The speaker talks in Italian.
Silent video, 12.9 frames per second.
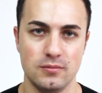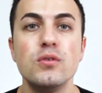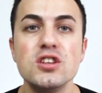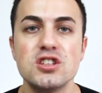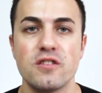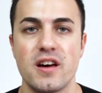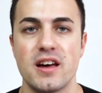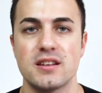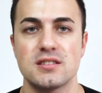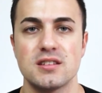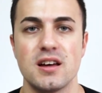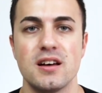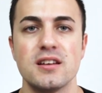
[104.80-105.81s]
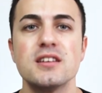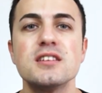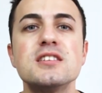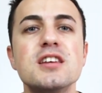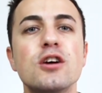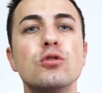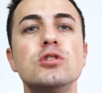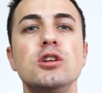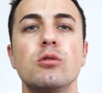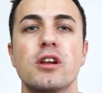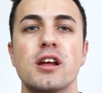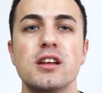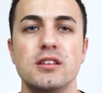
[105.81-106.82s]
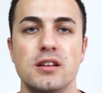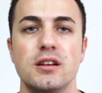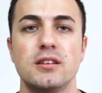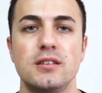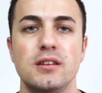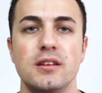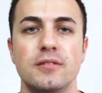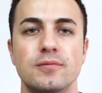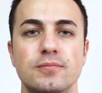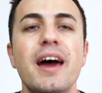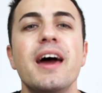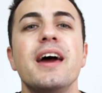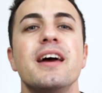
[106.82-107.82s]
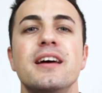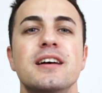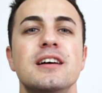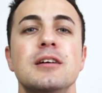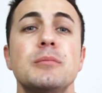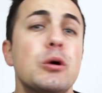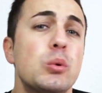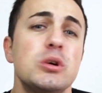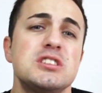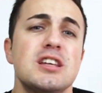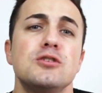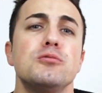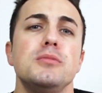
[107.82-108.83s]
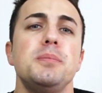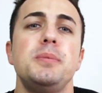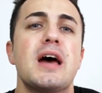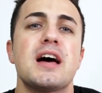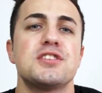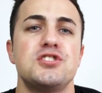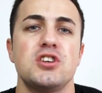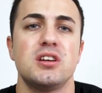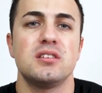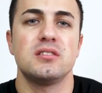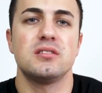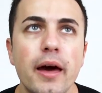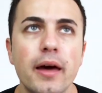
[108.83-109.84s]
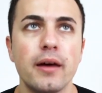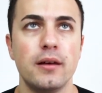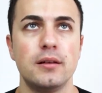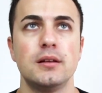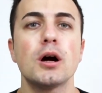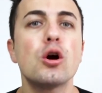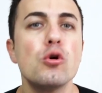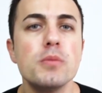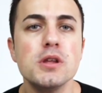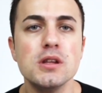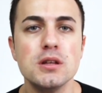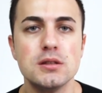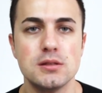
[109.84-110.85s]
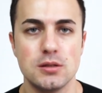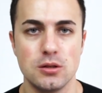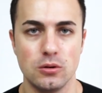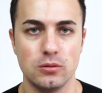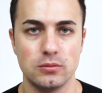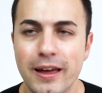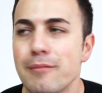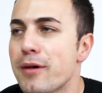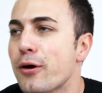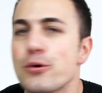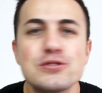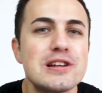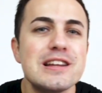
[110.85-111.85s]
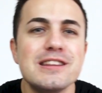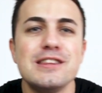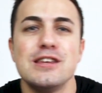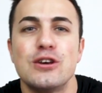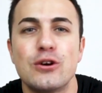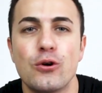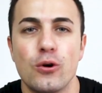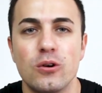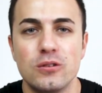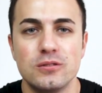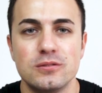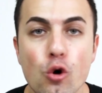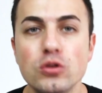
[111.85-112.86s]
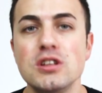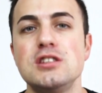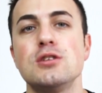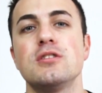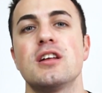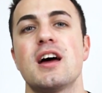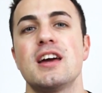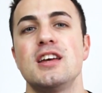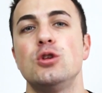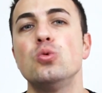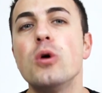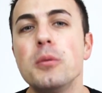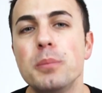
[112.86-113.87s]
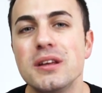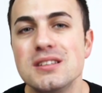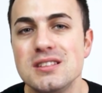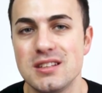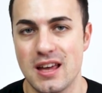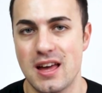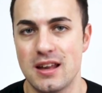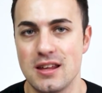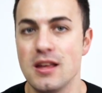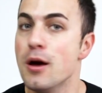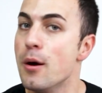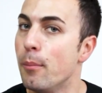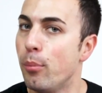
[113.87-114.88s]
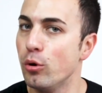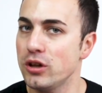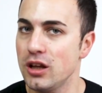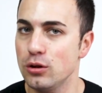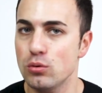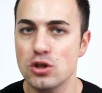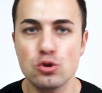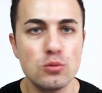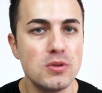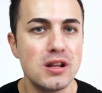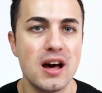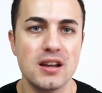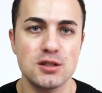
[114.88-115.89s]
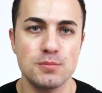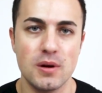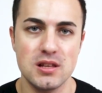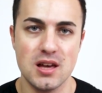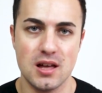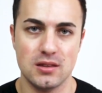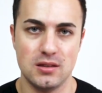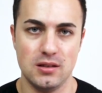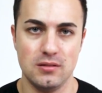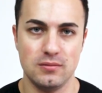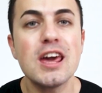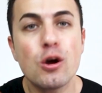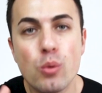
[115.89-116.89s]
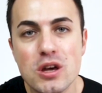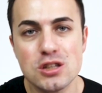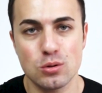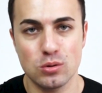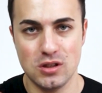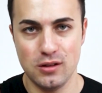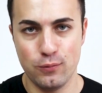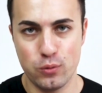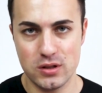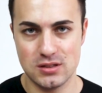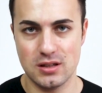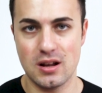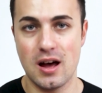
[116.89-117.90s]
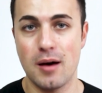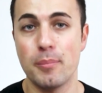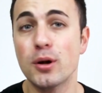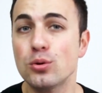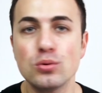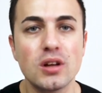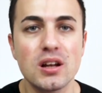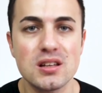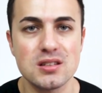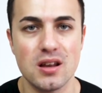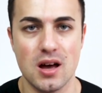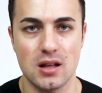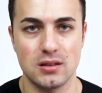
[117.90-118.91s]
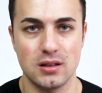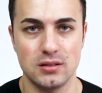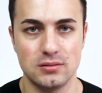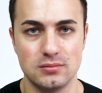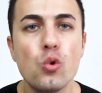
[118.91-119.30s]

Viceversa, se continuerai a dirti, eh, ma questa non mi piace. Eh, ma come inizio? Eh, ma cosa le dico? Condizionerai i tuoi pensieri ponendoli sui binari sbagliati e questo ti influenzerà per tutta la serata.